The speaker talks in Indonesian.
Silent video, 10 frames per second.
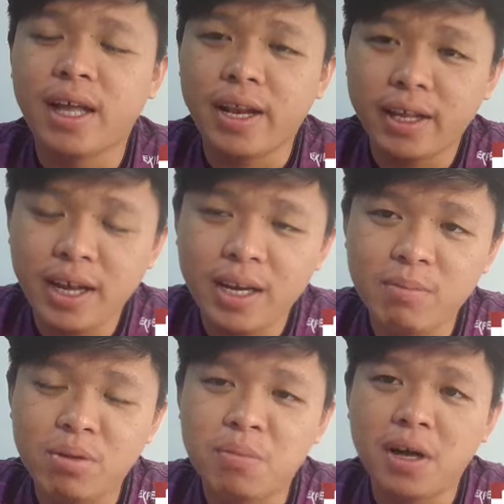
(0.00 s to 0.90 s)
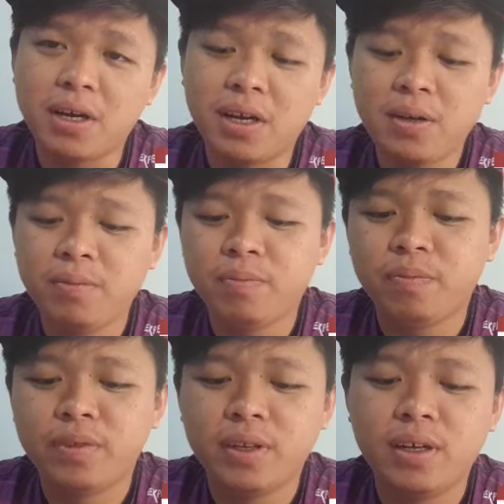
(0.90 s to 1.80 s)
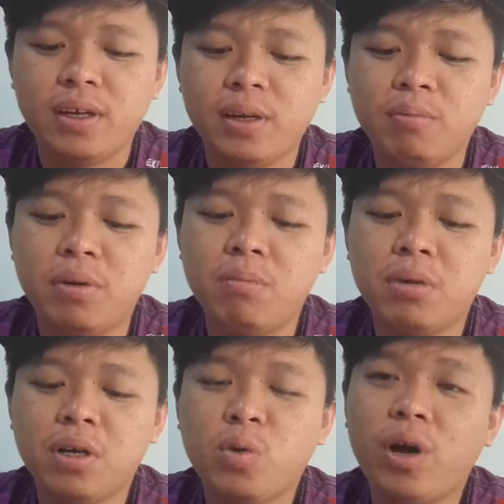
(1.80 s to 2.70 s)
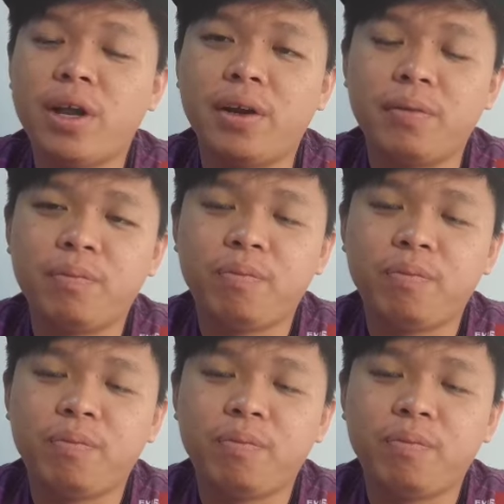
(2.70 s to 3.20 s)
Adakah ini bermakna pembekuan